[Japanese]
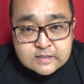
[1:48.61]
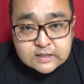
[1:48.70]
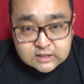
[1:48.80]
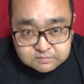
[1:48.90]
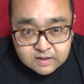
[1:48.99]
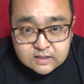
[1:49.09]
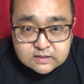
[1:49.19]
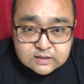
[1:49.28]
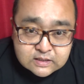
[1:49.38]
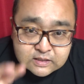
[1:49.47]
木島、
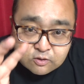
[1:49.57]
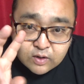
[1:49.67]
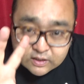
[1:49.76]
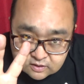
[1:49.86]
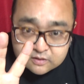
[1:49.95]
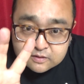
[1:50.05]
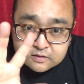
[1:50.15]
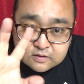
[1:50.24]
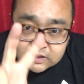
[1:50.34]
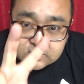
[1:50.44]
5月
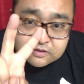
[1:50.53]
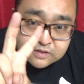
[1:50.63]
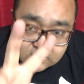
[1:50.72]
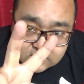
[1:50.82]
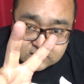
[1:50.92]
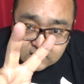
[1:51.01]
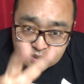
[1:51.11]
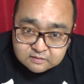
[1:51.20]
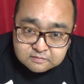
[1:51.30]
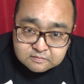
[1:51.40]
22日か
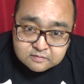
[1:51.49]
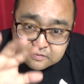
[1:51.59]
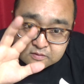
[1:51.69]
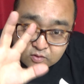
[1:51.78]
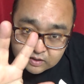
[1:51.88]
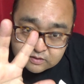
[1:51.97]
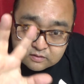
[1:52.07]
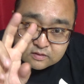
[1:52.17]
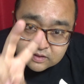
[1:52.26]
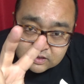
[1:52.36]
ら5
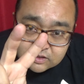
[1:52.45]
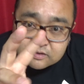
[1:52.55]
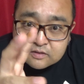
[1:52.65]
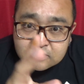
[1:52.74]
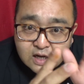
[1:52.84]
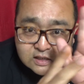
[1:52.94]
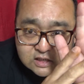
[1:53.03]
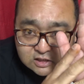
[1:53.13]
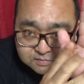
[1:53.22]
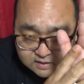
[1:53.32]
月28
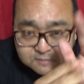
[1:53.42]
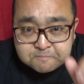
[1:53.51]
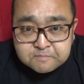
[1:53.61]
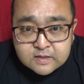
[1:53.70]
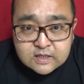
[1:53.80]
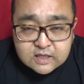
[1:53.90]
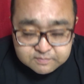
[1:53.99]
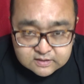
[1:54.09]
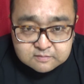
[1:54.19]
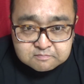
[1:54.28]
日までい
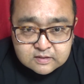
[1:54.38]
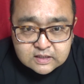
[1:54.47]
ます。